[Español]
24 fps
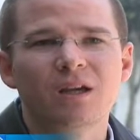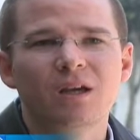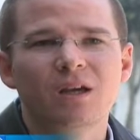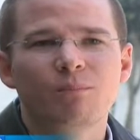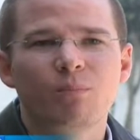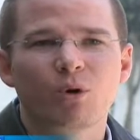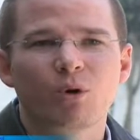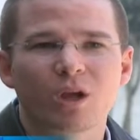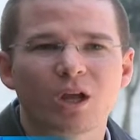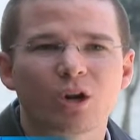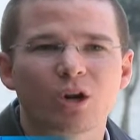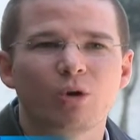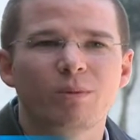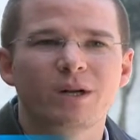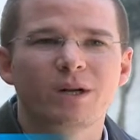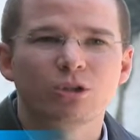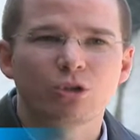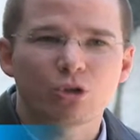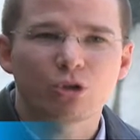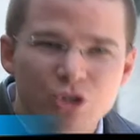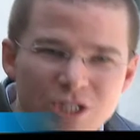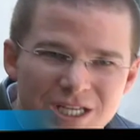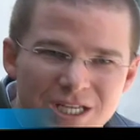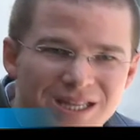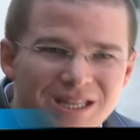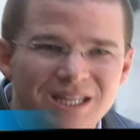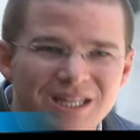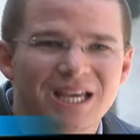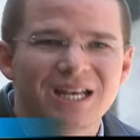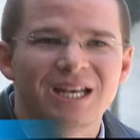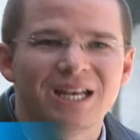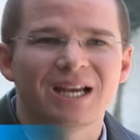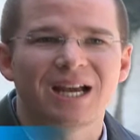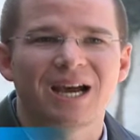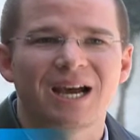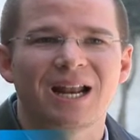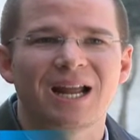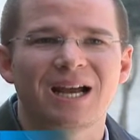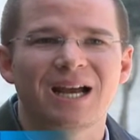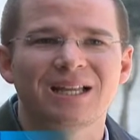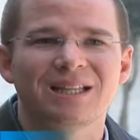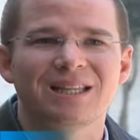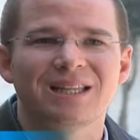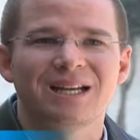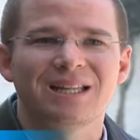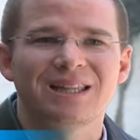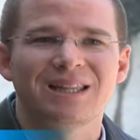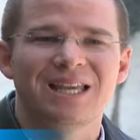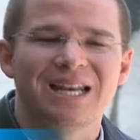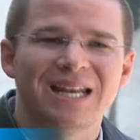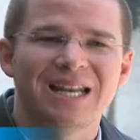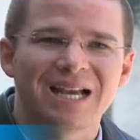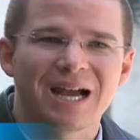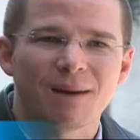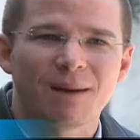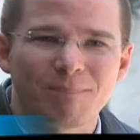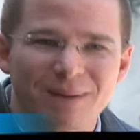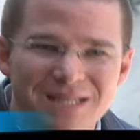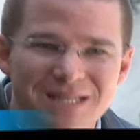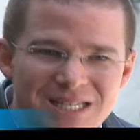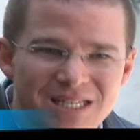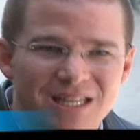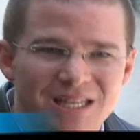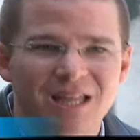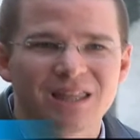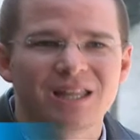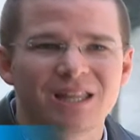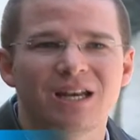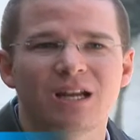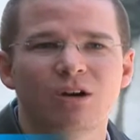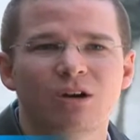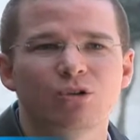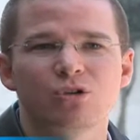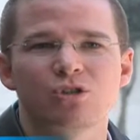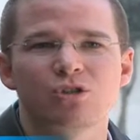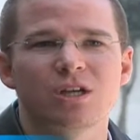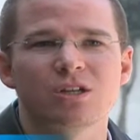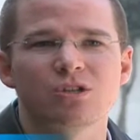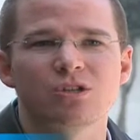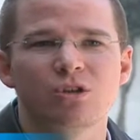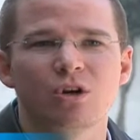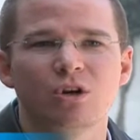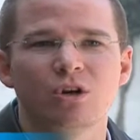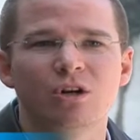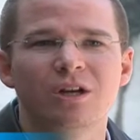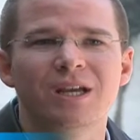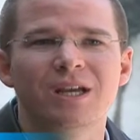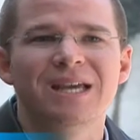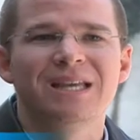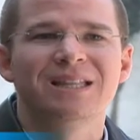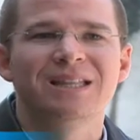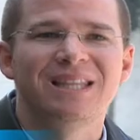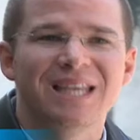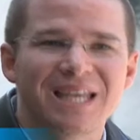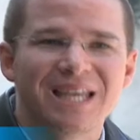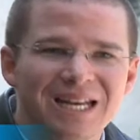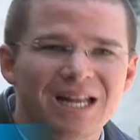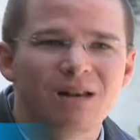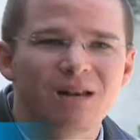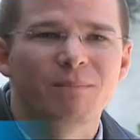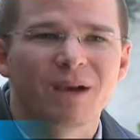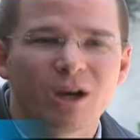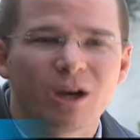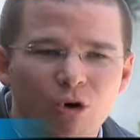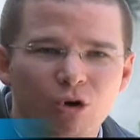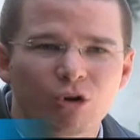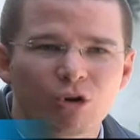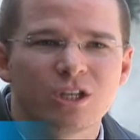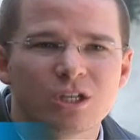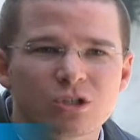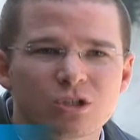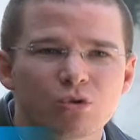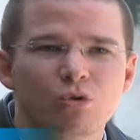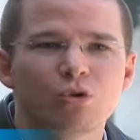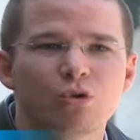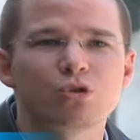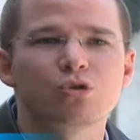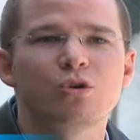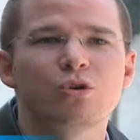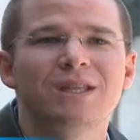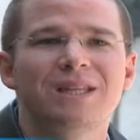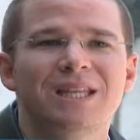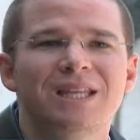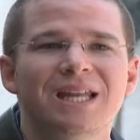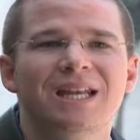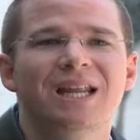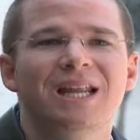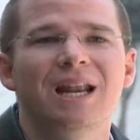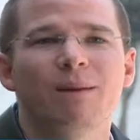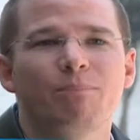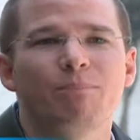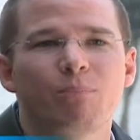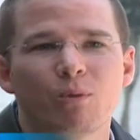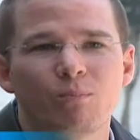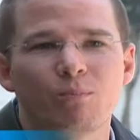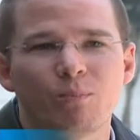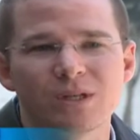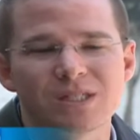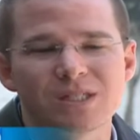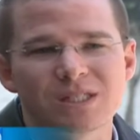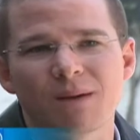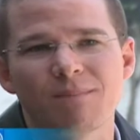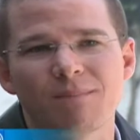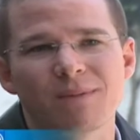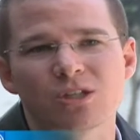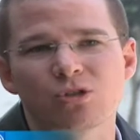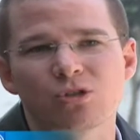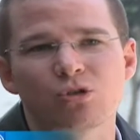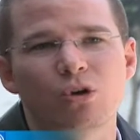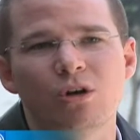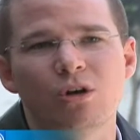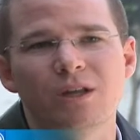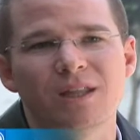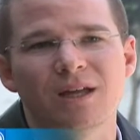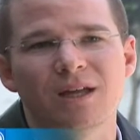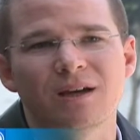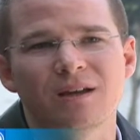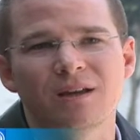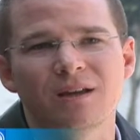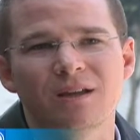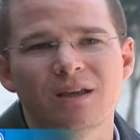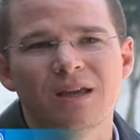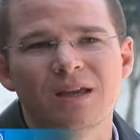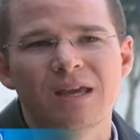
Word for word: Porque Roberto sí tiene carácter, tiene capacidad de negociación, tiene el mejor discurso y tiene la propuesta más sólida.